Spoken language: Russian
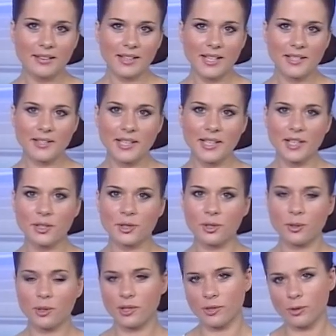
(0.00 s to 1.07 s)
Тазы и
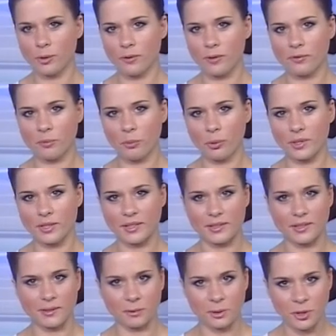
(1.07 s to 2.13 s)
кастрюли снова в моде. С
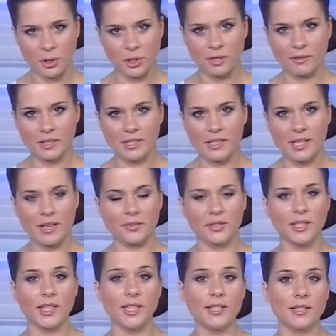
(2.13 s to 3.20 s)
сегодняшнего дня в
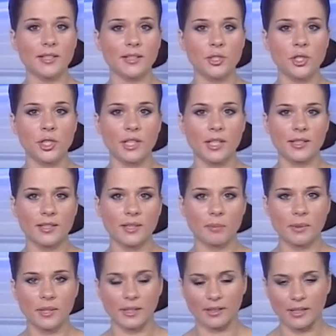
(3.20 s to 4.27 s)
столице начинается
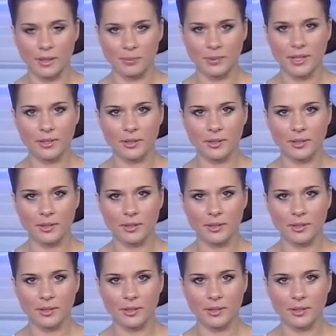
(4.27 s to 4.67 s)
поэтапное